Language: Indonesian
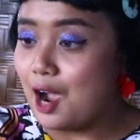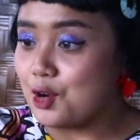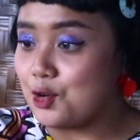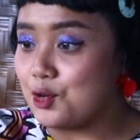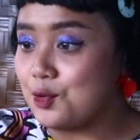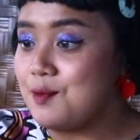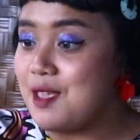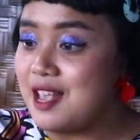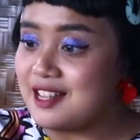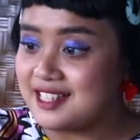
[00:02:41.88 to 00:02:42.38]

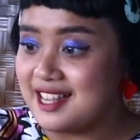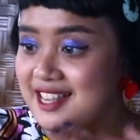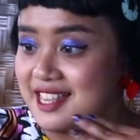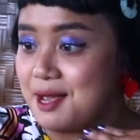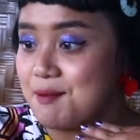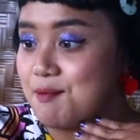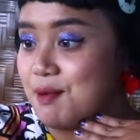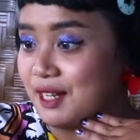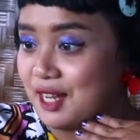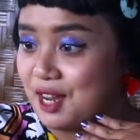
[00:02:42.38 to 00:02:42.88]
aku
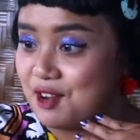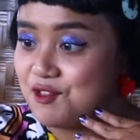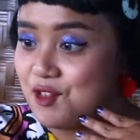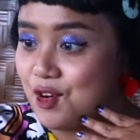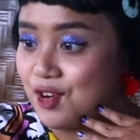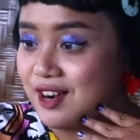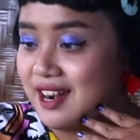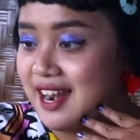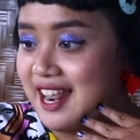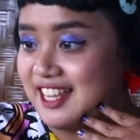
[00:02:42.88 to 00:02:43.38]
biasanya pakai
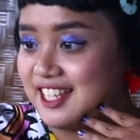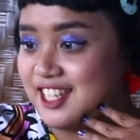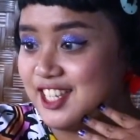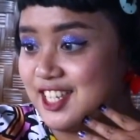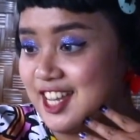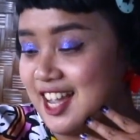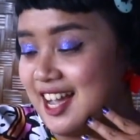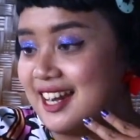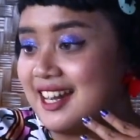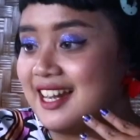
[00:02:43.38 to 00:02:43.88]

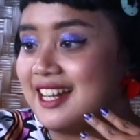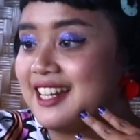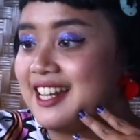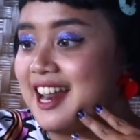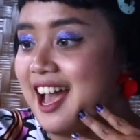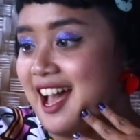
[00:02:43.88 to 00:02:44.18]
foundation